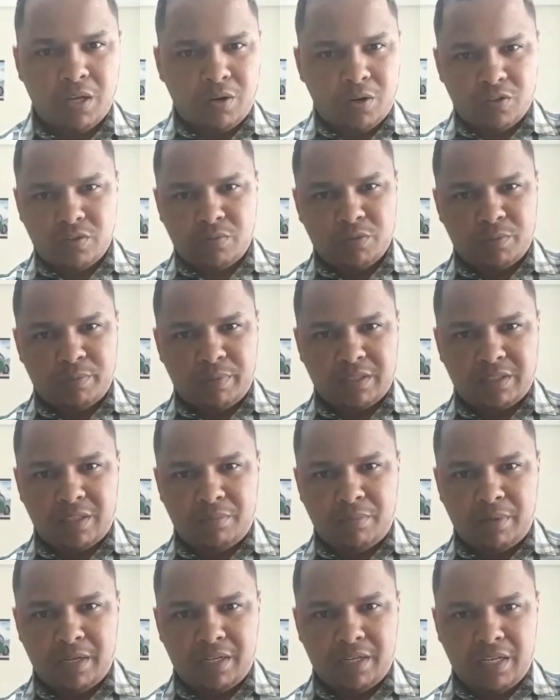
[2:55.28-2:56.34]
nós vamos
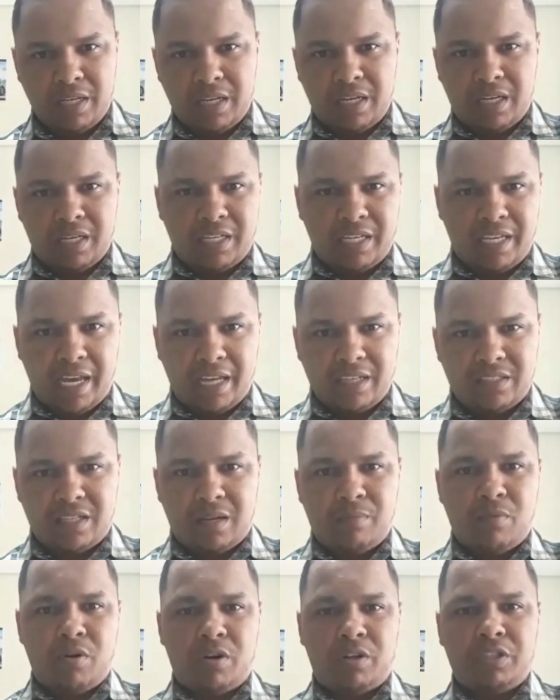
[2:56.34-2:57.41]
perceber que
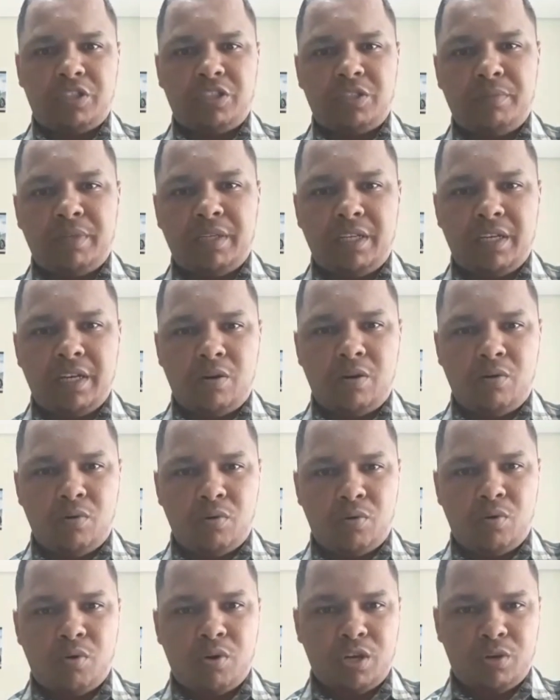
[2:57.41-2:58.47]
esta morte de Miriam
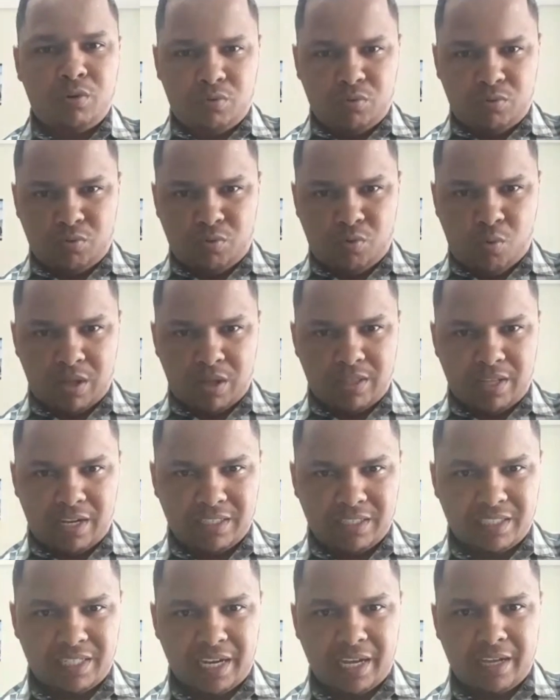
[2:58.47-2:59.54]
ocorreu no
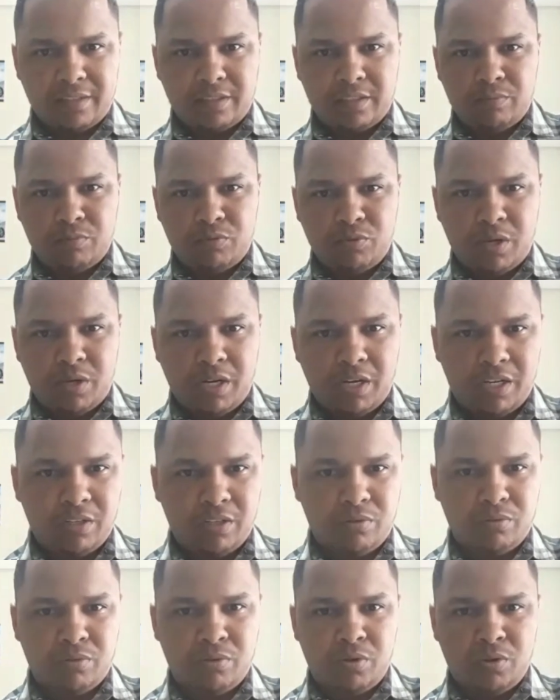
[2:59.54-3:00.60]
quadragésimo
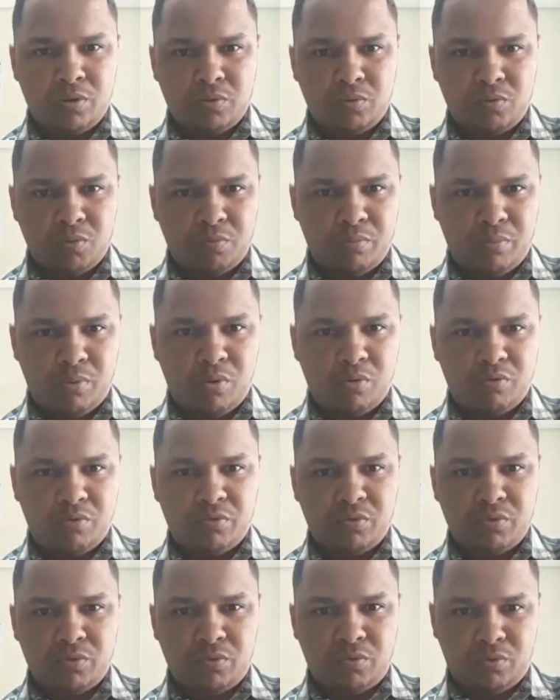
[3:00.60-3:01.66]
ano do
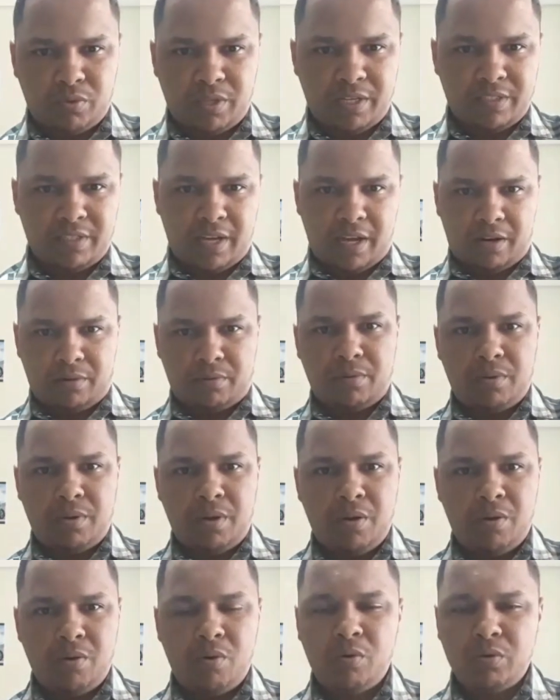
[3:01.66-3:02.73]
povo no deserto,
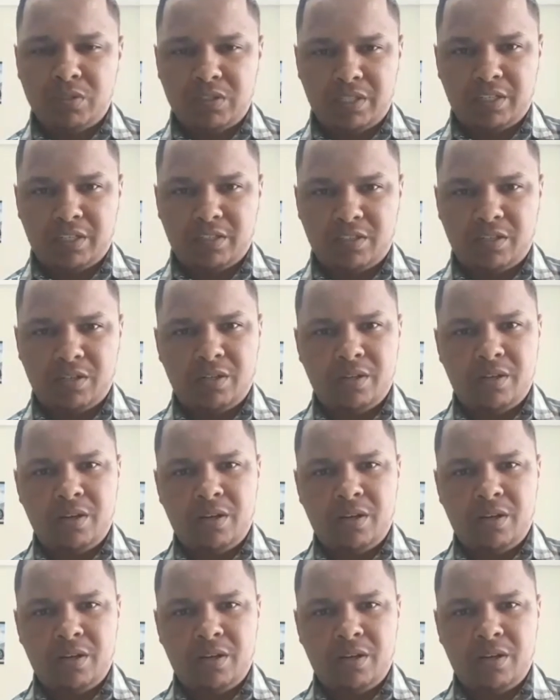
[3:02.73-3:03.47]
ou seja,